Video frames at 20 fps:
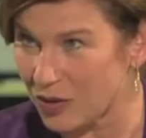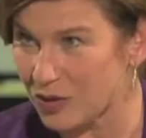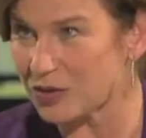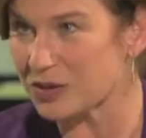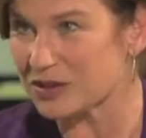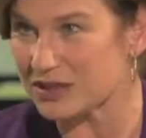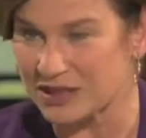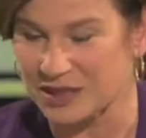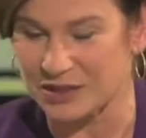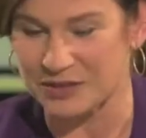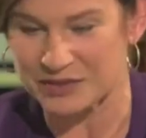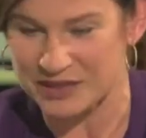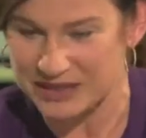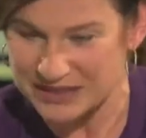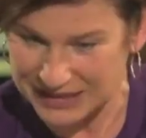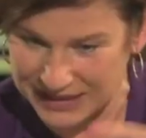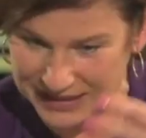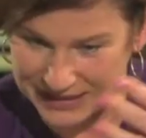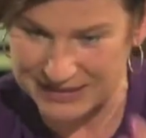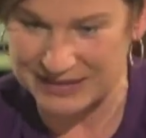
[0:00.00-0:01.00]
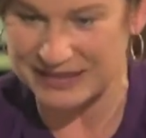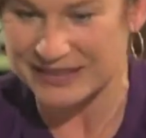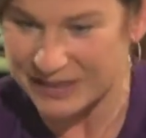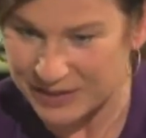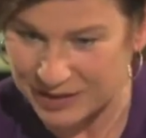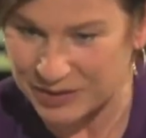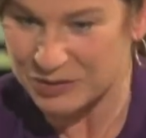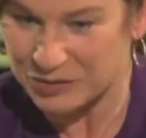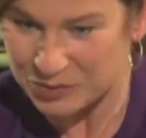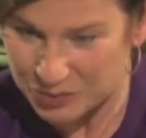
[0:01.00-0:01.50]
die auf diese Insel
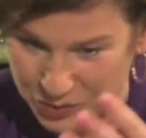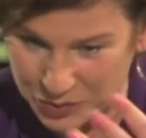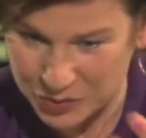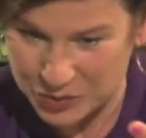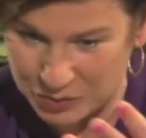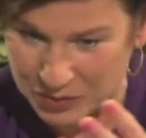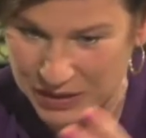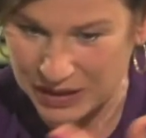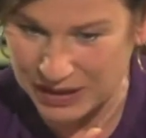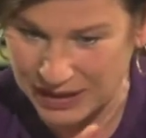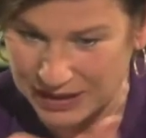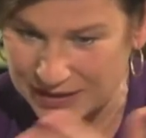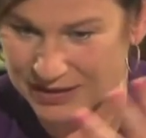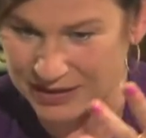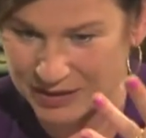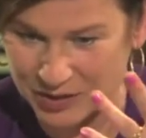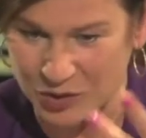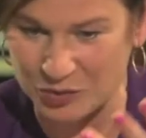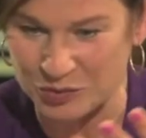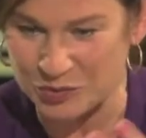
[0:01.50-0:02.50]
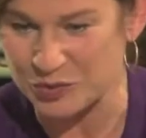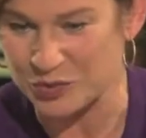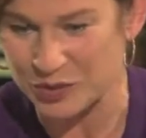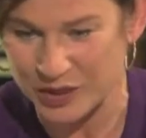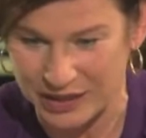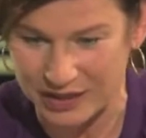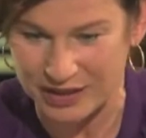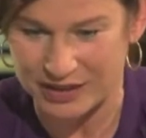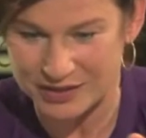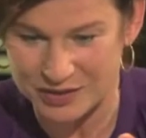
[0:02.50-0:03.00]
der Fruchtbarkeit da kommt, wo
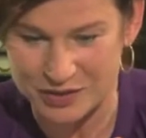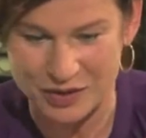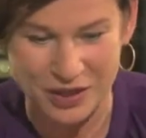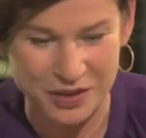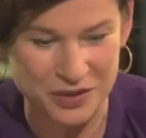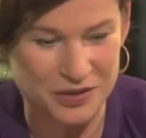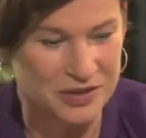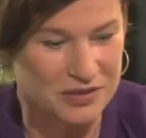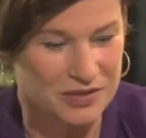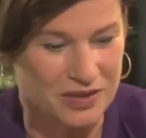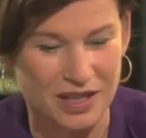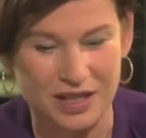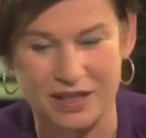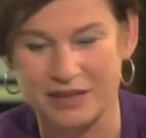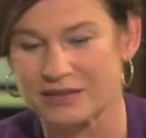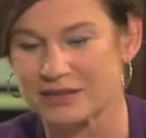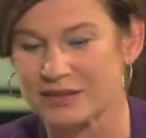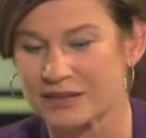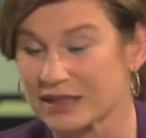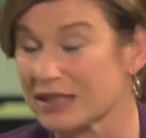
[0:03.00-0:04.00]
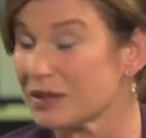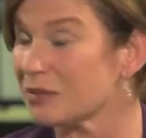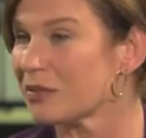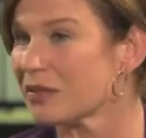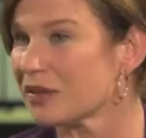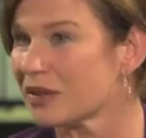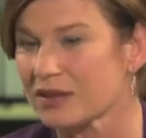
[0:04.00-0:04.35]
Hera zu Hause war und eben äh,